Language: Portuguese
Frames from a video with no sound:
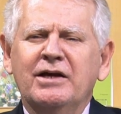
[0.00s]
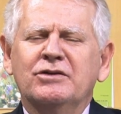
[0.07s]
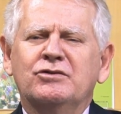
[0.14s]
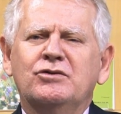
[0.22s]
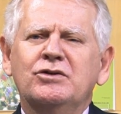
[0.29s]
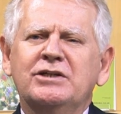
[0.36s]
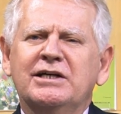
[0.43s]

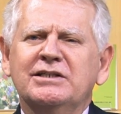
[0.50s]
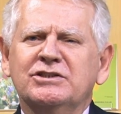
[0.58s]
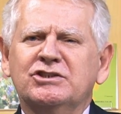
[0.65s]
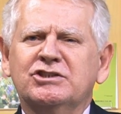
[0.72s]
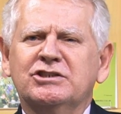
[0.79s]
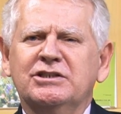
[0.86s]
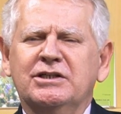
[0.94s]

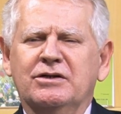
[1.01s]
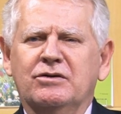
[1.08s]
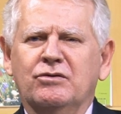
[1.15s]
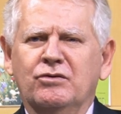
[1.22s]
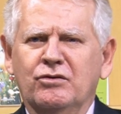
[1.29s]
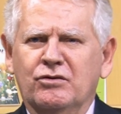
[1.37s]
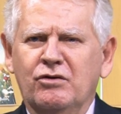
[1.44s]
Durante
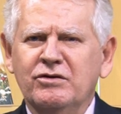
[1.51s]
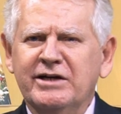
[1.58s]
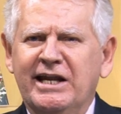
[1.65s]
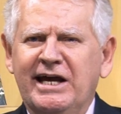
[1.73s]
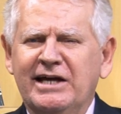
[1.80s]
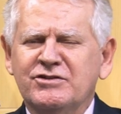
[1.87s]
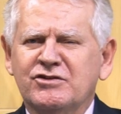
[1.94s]
o
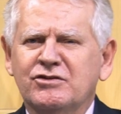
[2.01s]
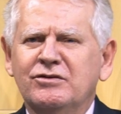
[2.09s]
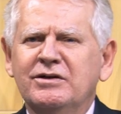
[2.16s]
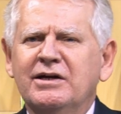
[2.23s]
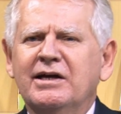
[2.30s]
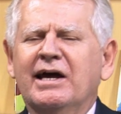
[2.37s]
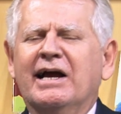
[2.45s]
congresso,
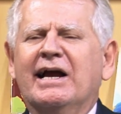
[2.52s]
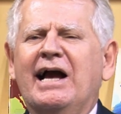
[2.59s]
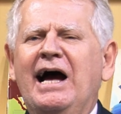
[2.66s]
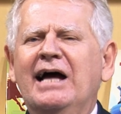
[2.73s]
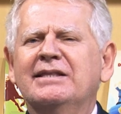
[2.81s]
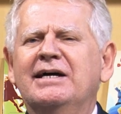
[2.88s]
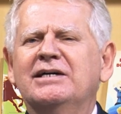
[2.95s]

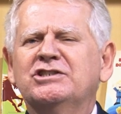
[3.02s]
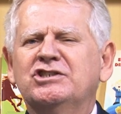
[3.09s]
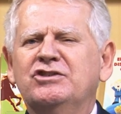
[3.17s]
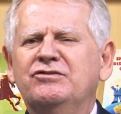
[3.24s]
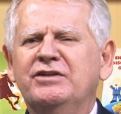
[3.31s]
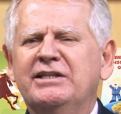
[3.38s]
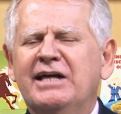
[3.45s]
cada
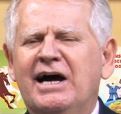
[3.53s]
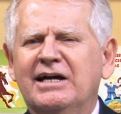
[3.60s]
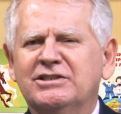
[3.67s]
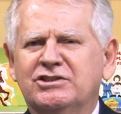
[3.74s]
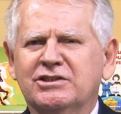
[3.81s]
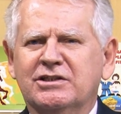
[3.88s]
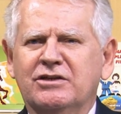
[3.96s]

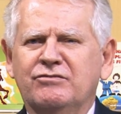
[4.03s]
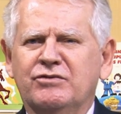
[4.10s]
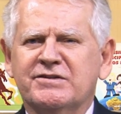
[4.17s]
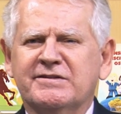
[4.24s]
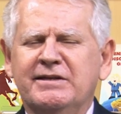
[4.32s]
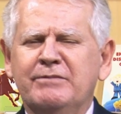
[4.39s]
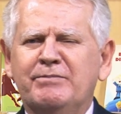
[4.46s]
atividade que
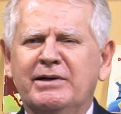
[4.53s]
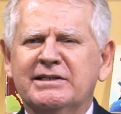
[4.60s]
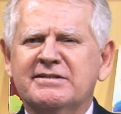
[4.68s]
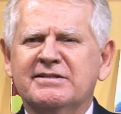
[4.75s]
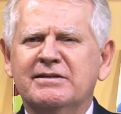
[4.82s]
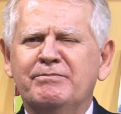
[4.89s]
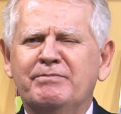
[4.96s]
você
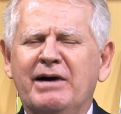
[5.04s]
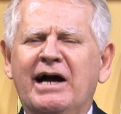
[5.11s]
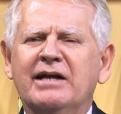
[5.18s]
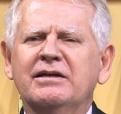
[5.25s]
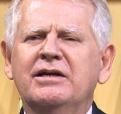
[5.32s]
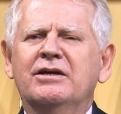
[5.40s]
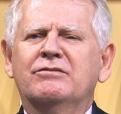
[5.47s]

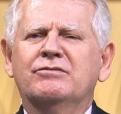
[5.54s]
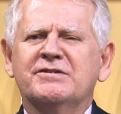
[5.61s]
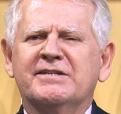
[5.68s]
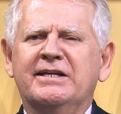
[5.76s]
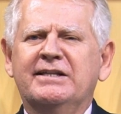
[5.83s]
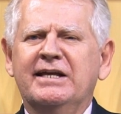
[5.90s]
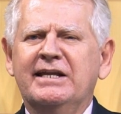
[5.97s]
participar,
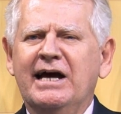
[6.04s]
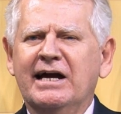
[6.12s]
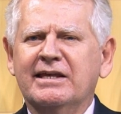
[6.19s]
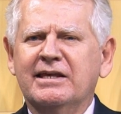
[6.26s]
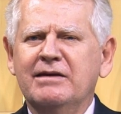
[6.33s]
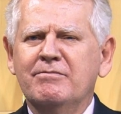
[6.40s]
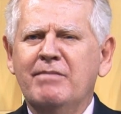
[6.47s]
você terá
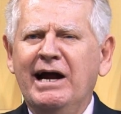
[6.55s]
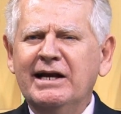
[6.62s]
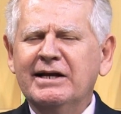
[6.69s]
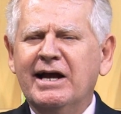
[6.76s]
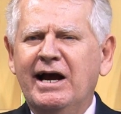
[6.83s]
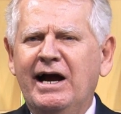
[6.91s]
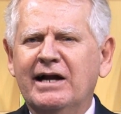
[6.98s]
que
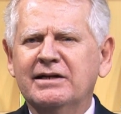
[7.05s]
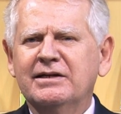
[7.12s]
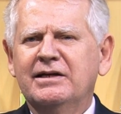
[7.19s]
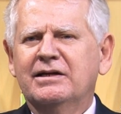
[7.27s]
marcar